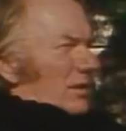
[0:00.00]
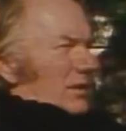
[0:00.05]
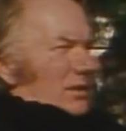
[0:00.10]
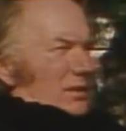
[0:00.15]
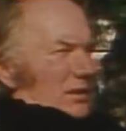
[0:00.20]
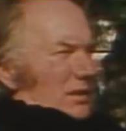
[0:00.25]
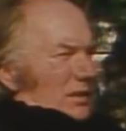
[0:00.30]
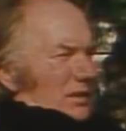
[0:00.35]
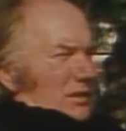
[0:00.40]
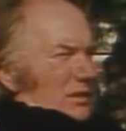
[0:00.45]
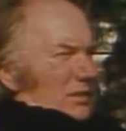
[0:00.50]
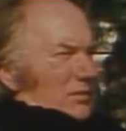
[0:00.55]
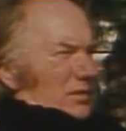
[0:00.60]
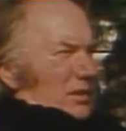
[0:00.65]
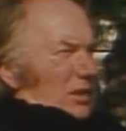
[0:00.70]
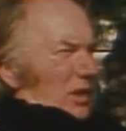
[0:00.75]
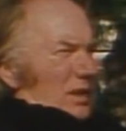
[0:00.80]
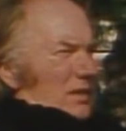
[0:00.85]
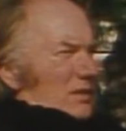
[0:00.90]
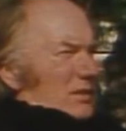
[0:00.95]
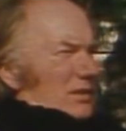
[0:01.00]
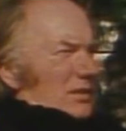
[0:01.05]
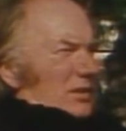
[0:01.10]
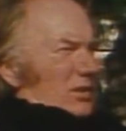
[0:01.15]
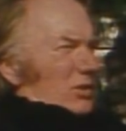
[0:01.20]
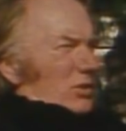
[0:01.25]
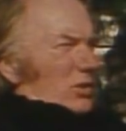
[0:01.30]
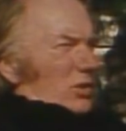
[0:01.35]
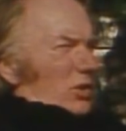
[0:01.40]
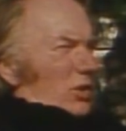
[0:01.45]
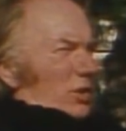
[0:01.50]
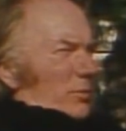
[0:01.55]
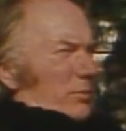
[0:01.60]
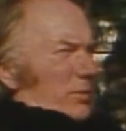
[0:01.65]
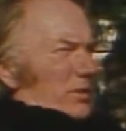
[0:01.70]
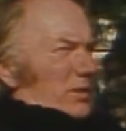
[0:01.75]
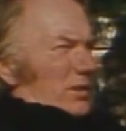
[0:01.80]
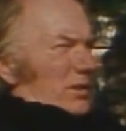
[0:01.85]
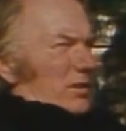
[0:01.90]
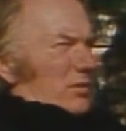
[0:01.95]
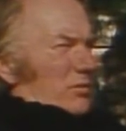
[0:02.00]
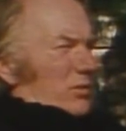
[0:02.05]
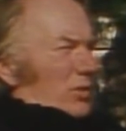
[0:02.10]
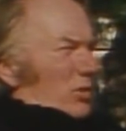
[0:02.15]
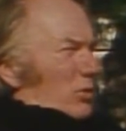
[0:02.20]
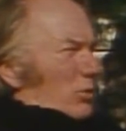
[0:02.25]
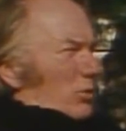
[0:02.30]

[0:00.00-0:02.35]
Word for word: Irgendeine geistige oder körperliche